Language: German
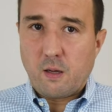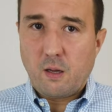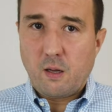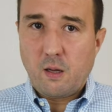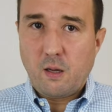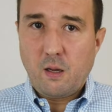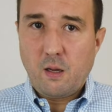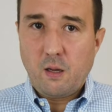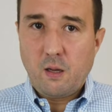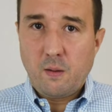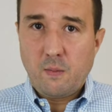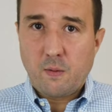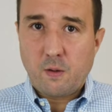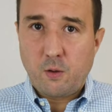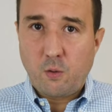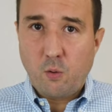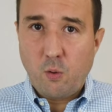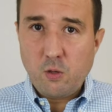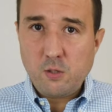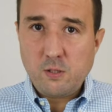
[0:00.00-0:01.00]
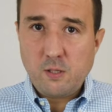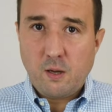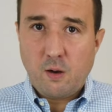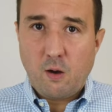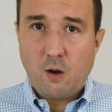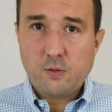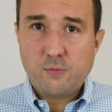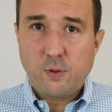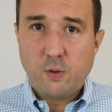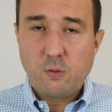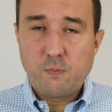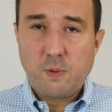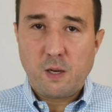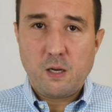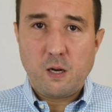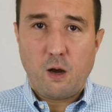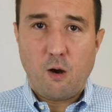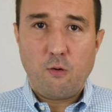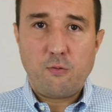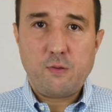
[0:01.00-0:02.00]
Äh, größte Herausforderung bei
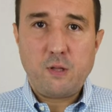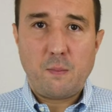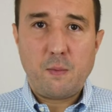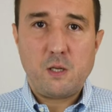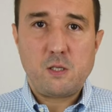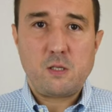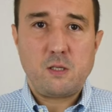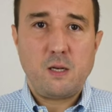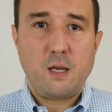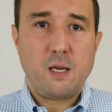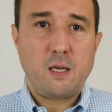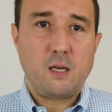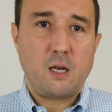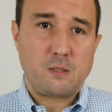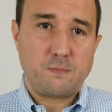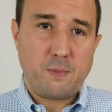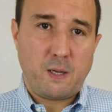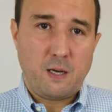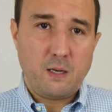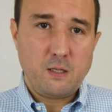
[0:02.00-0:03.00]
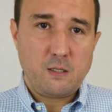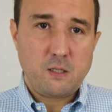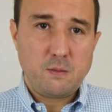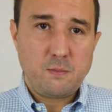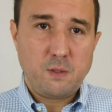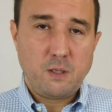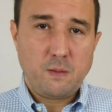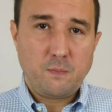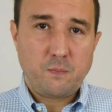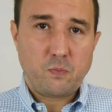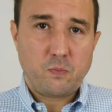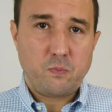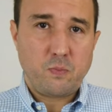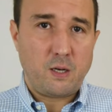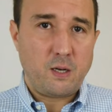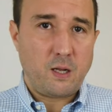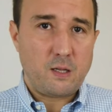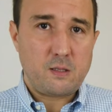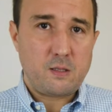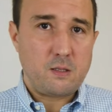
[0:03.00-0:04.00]
den Aufnahmen ist in der Regel das Badezimmer.
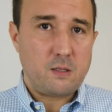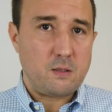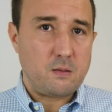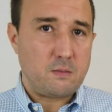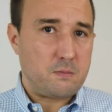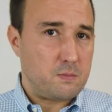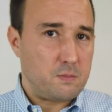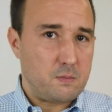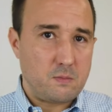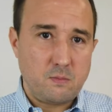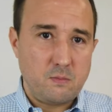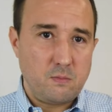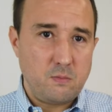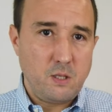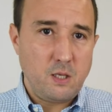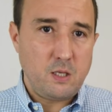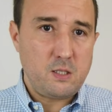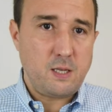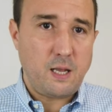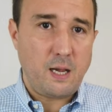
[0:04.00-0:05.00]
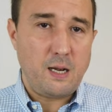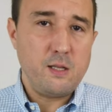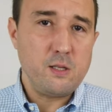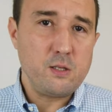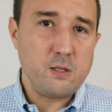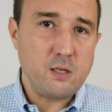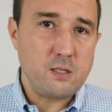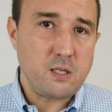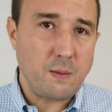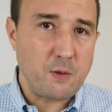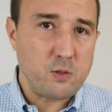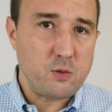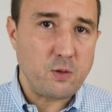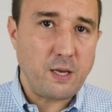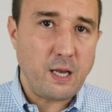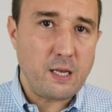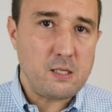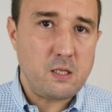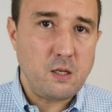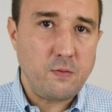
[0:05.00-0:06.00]
Man hat nicht selten, ich sag mal so
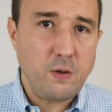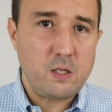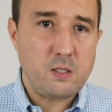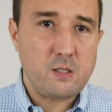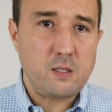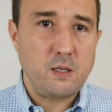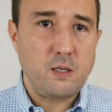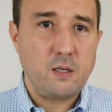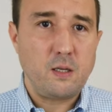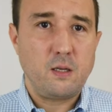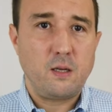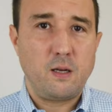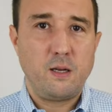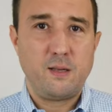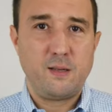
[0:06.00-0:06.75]
ein Gäste-WC,